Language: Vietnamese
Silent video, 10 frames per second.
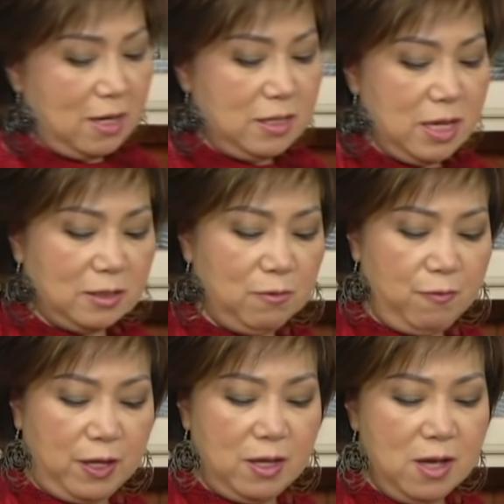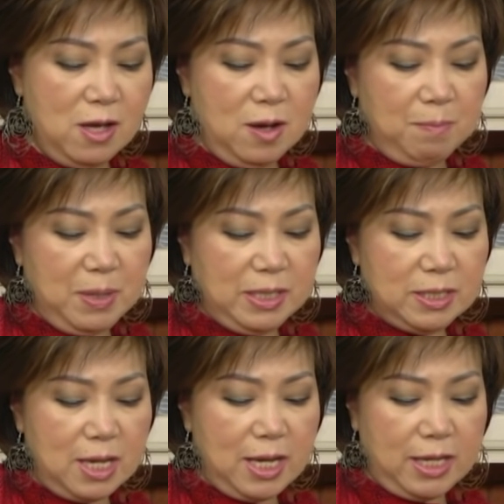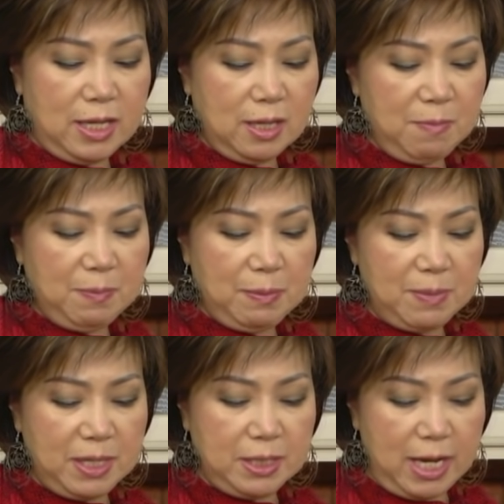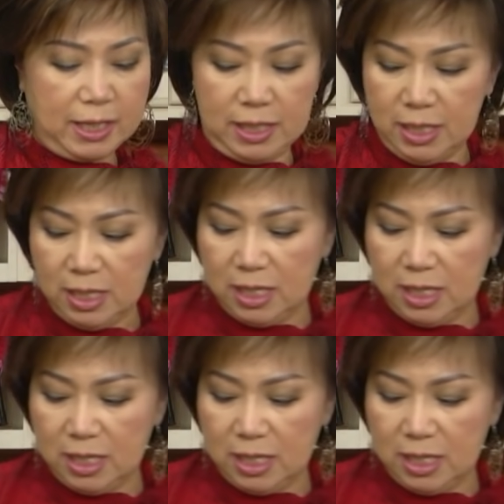thử nha thưa quý vị mình sẽ lấy cái miếng bánh mì này